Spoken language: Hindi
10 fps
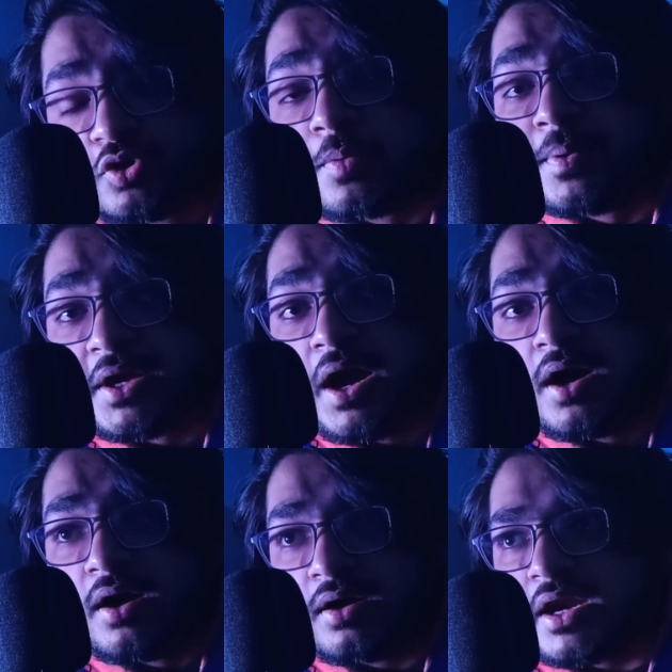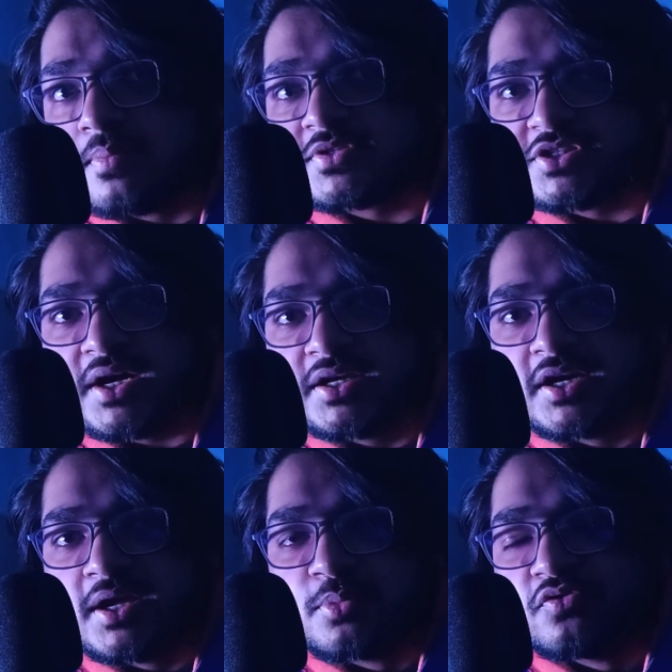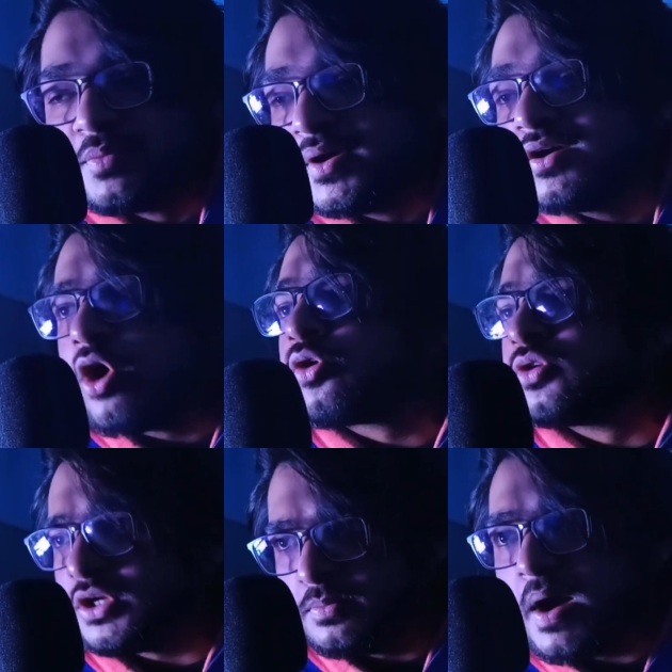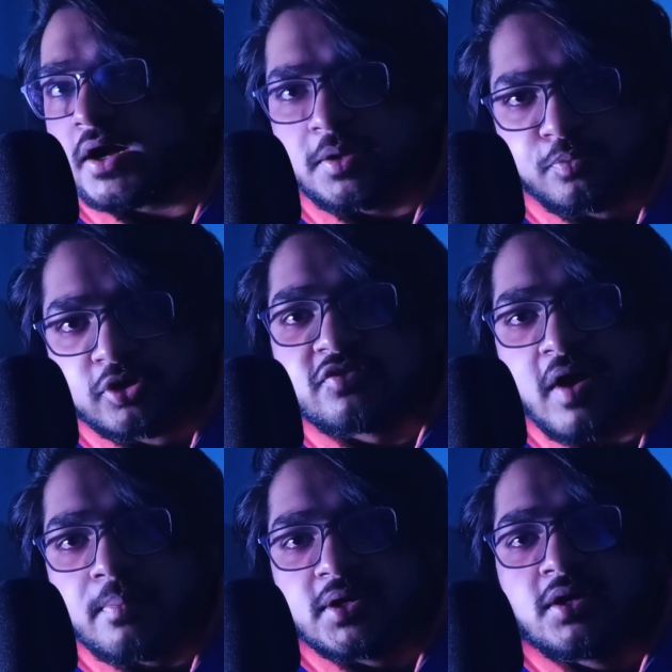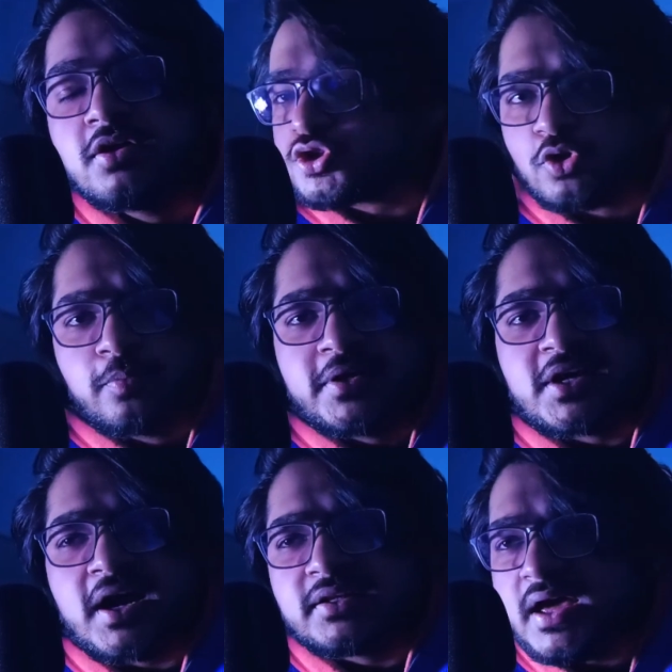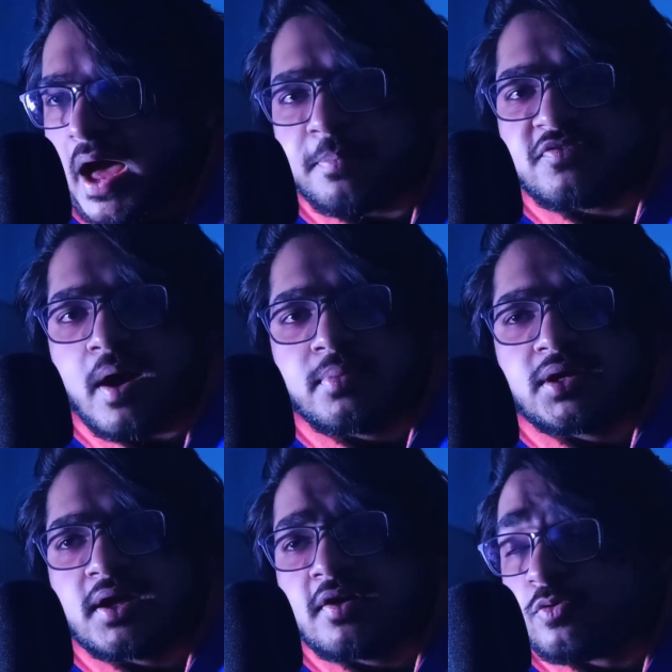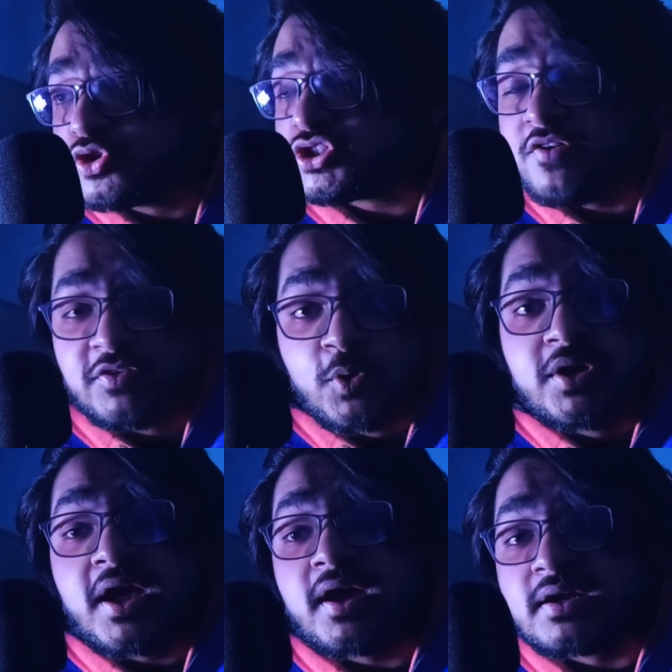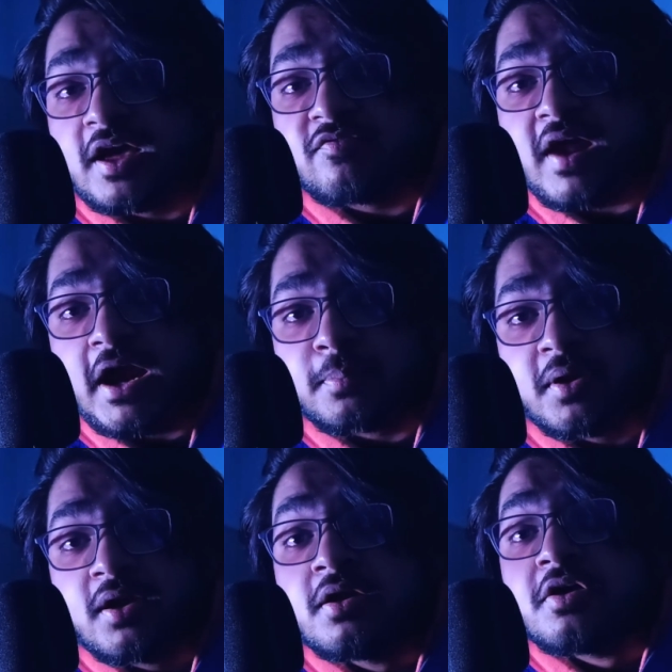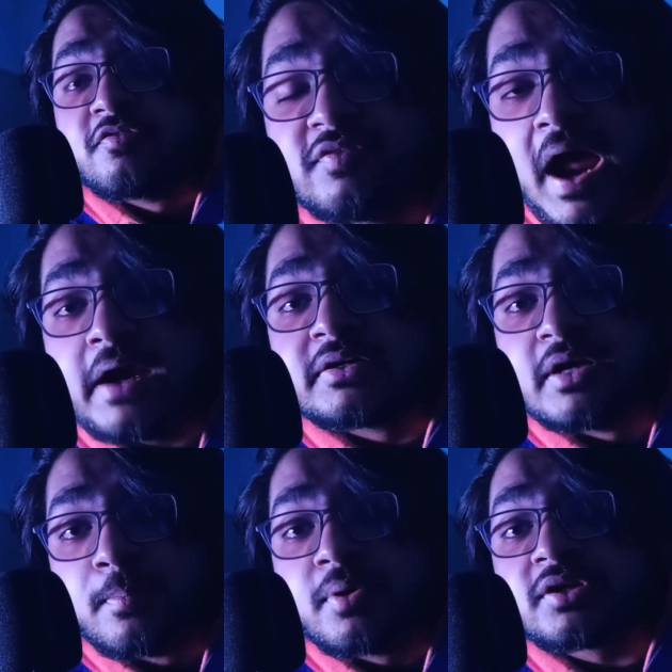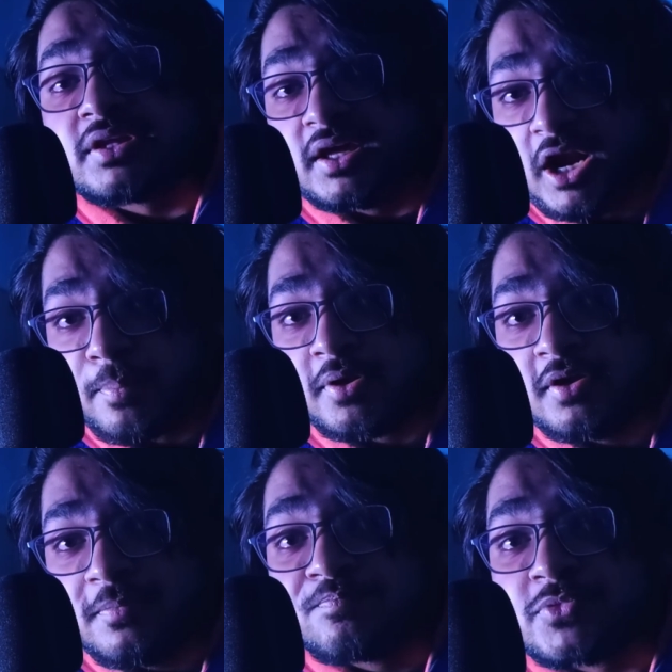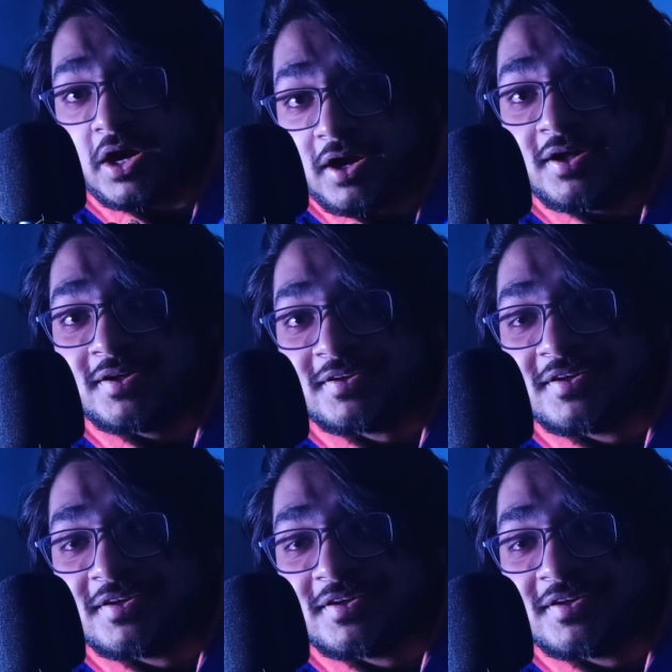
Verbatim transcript: जो की प्रिया के नाम से जानी गई है मूवी में और उनकी बाकी की पूरी फैमिली तो शुरू में ही दिखाते हैं हैप्पी फैमिली है वो शिफ्ट हुई है एक नए फ्लैट में फ्लैट नंबर तेरह पे हाँ